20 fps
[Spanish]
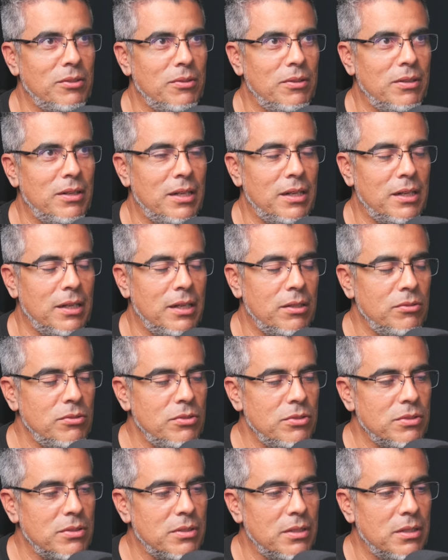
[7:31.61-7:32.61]
y no
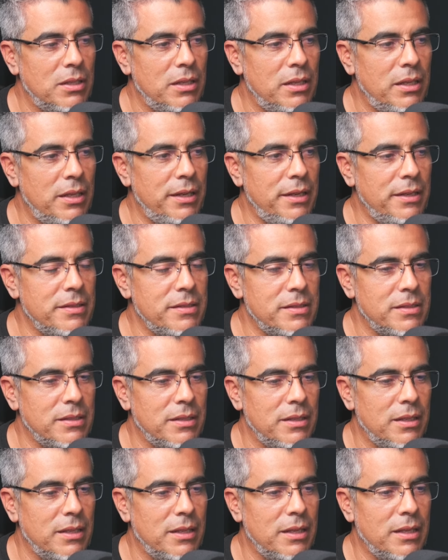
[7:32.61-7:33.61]
alargarnos,
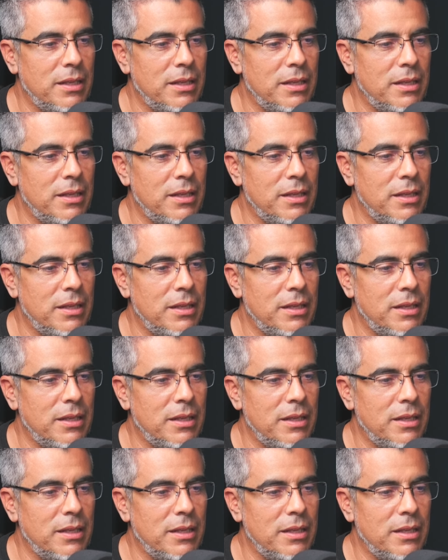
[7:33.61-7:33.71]
es